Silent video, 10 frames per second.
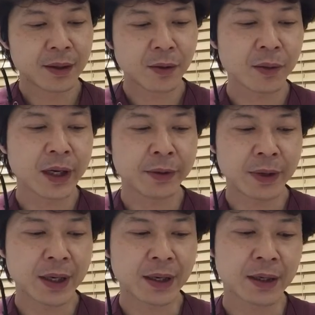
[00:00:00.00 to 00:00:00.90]
今回
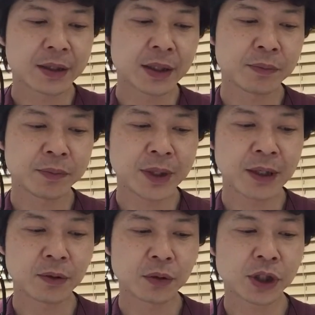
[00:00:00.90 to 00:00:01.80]
は
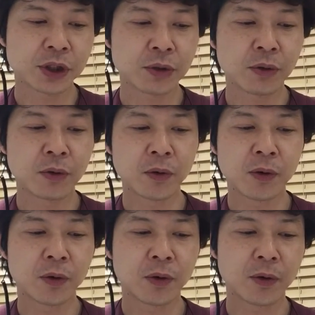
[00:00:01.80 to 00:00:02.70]
インプラント治療
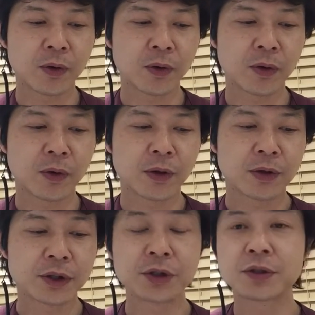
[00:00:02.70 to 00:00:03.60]
後
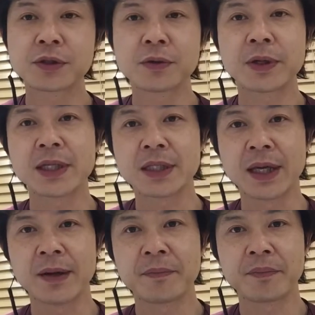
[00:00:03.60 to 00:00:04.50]
手術後です
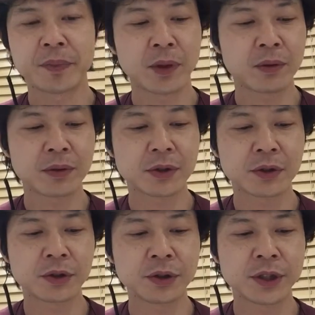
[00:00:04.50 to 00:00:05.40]
ねの
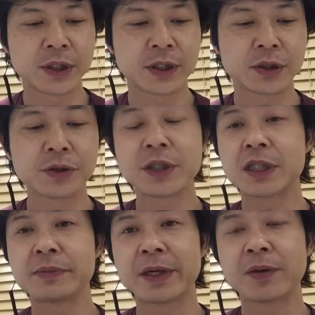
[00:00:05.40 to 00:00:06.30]
注意注
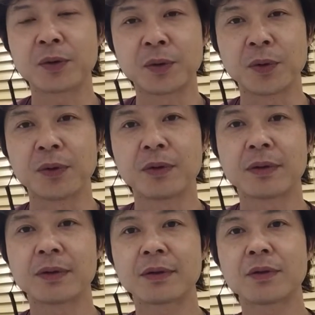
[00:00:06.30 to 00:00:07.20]
意すべきこと
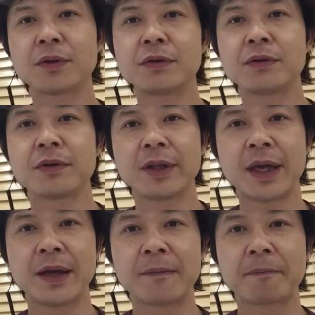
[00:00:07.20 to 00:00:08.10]
というの
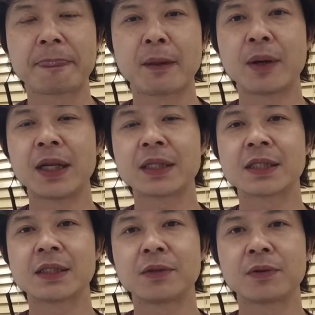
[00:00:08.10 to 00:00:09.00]
でお話
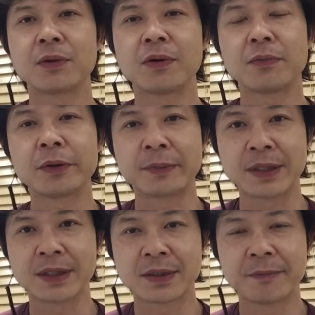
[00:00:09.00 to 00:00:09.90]
ししようと思い
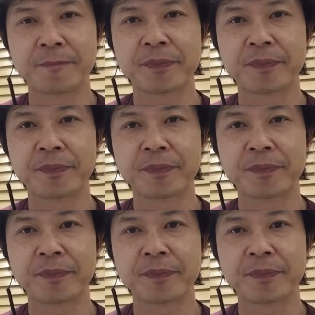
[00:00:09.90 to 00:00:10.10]
ます